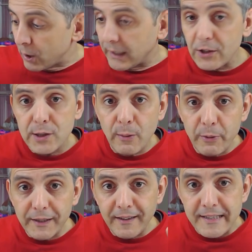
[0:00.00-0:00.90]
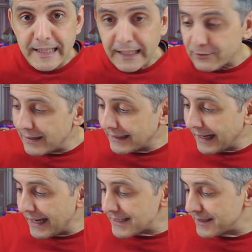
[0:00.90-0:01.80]
Bueno, y que no se me olvide de sacaros de las
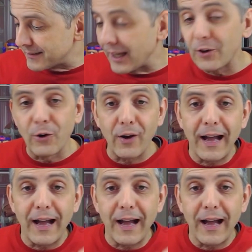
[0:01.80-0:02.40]
cajas, tengo